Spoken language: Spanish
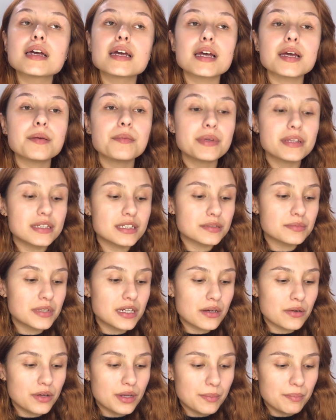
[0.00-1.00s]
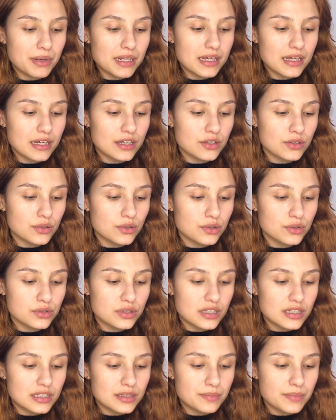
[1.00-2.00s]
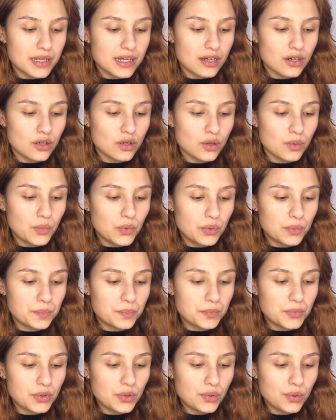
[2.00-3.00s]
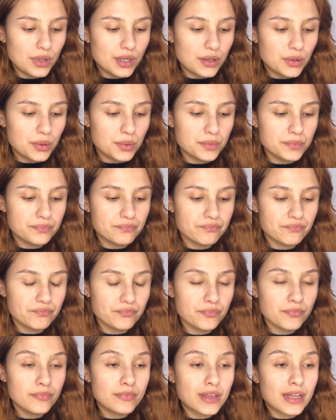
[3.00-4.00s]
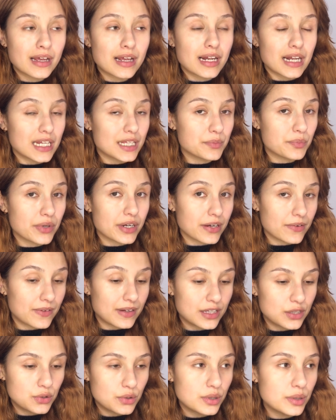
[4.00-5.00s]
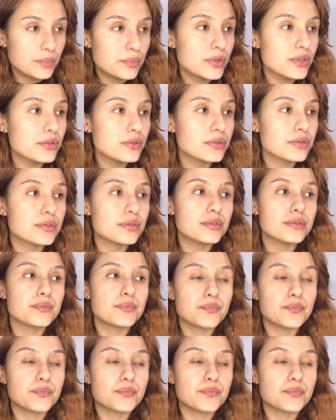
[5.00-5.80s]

Y mientras me lo voy aplicando, que ustedes vean cómo lo hago, les voy a ir hablando del producto.